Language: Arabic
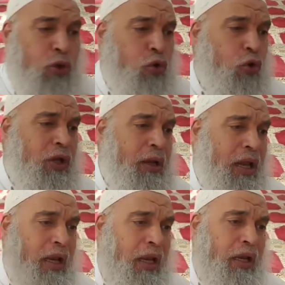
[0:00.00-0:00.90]
دخول
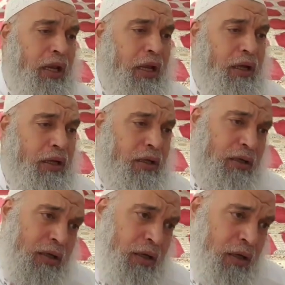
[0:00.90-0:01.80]

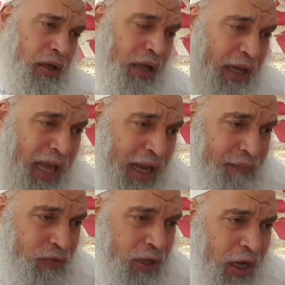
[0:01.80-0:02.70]
الخلاء
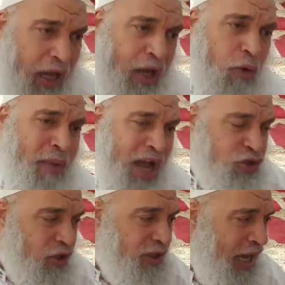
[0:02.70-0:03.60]
اللهم
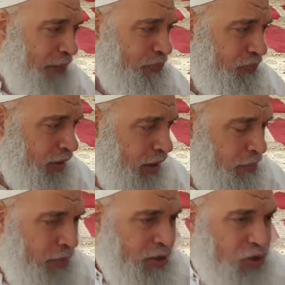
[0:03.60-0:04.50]
أجرنا
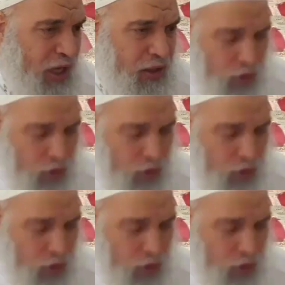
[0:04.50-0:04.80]
من شر